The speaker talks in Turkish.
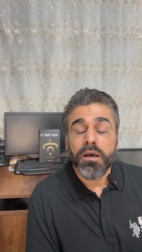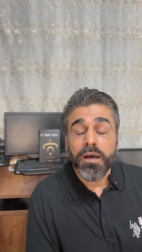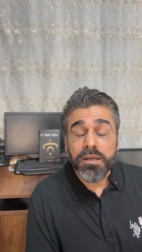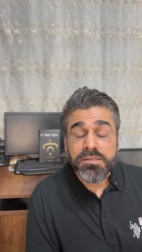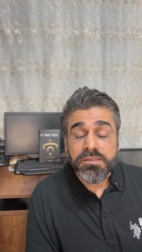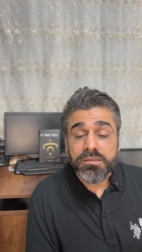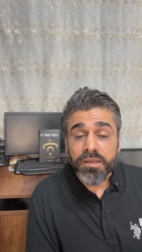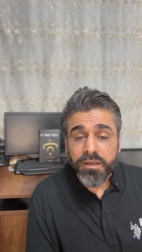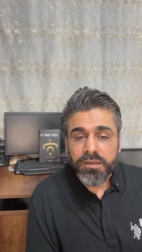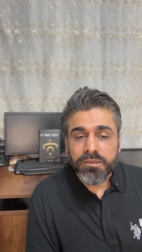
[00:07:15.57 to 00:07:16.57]

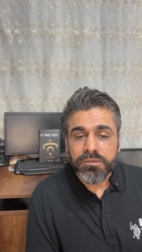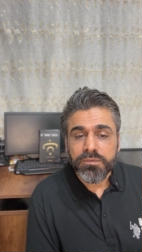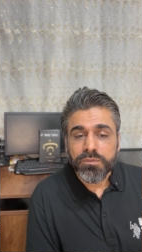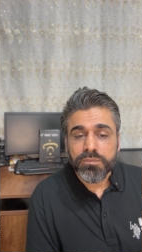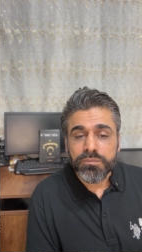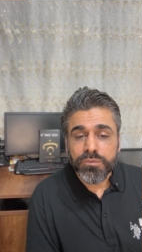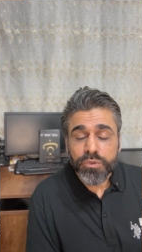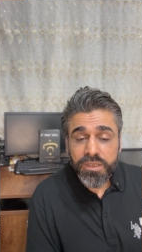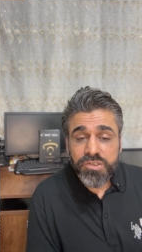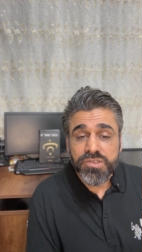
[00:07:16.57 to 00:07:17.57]
asla
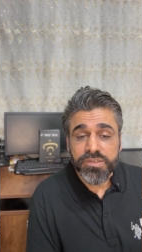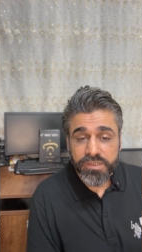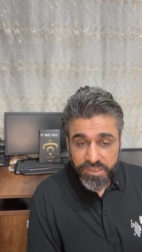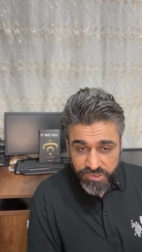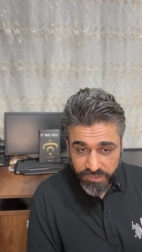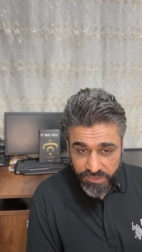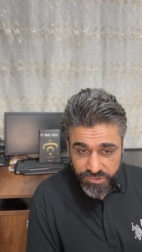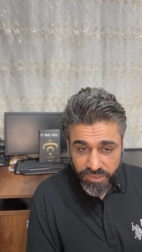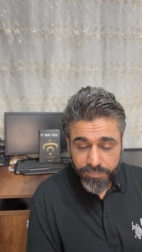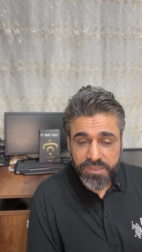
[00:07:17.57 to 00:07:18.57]
uyanışını
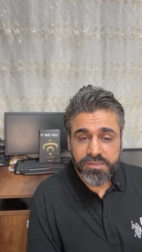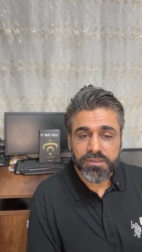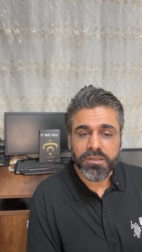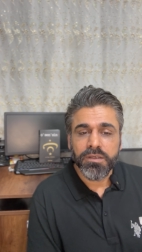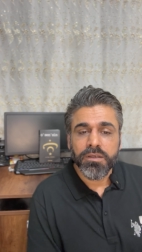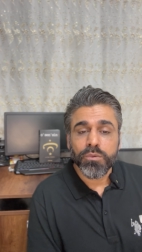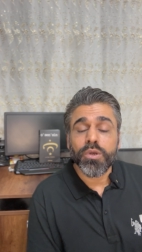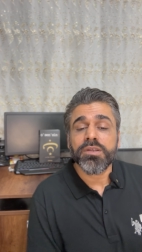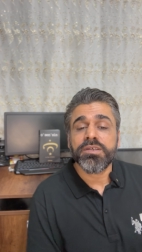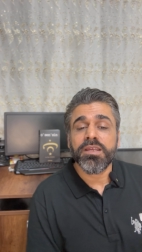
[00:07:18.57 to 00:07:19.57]
gerçekleştiremez
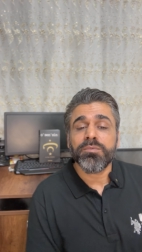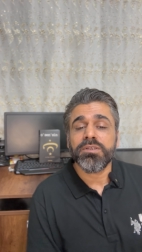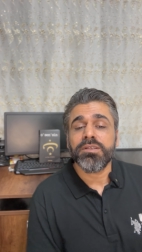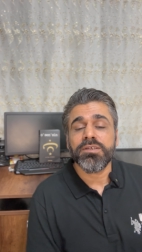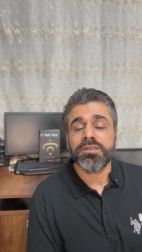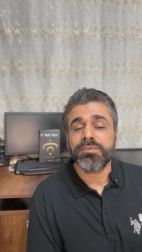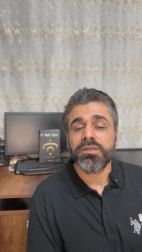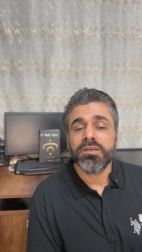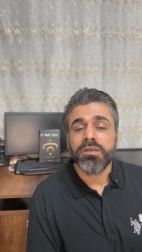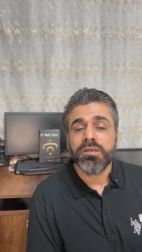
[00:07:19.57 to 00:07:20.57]
Kur'an-ı Kerim'in dediği
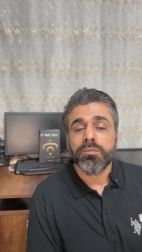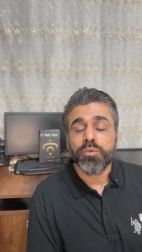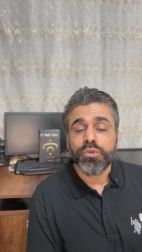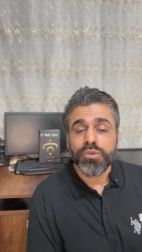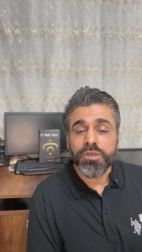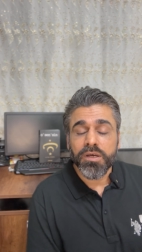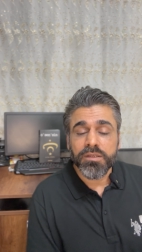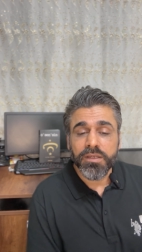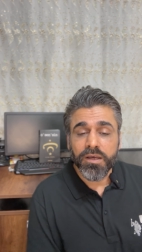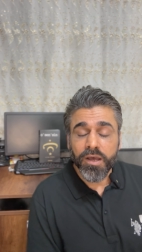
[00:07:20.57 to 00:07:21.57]
gibi bu
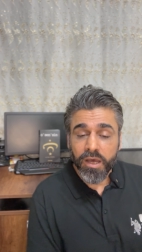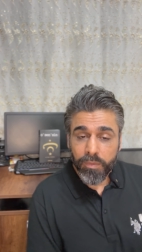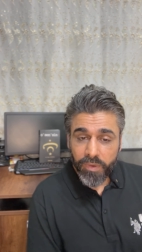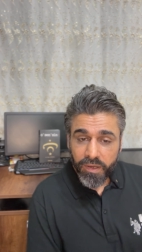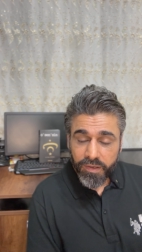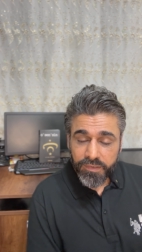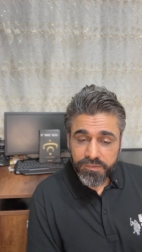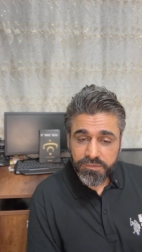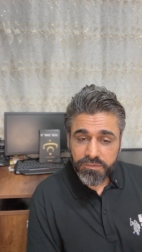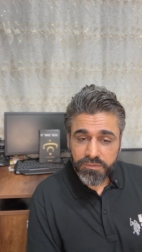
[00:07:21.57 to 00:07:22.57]
dünyada ama
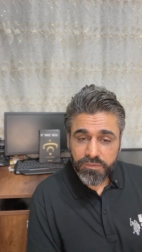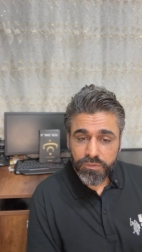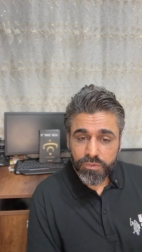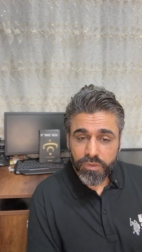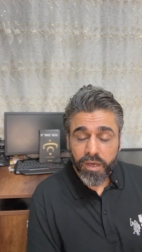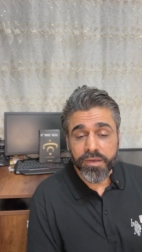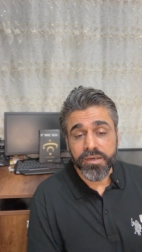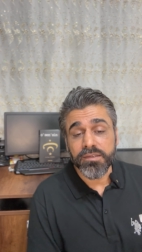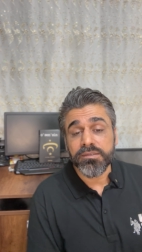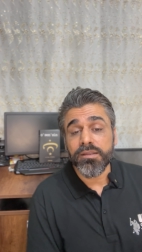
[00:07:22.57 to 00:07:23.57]
kalır,
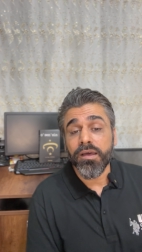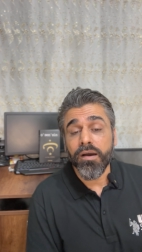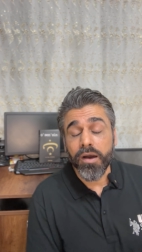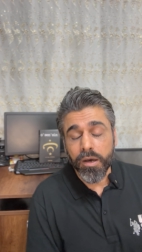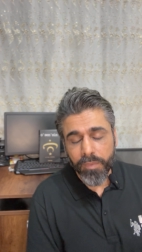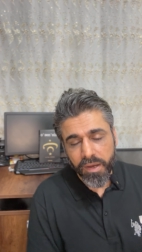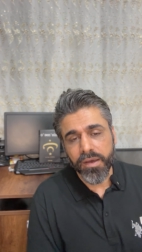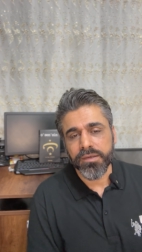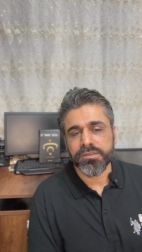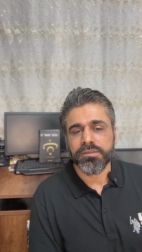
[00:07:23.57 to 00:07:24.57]
ahirette de ama
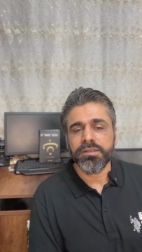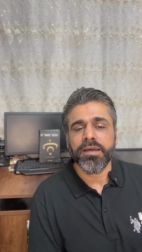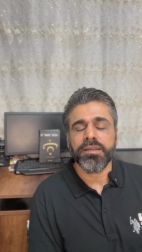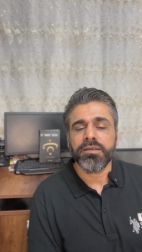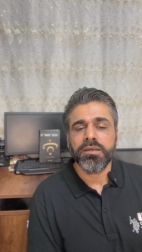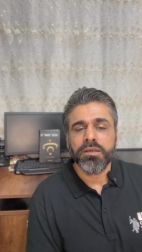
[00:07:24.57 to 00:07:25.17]
kalır. Yani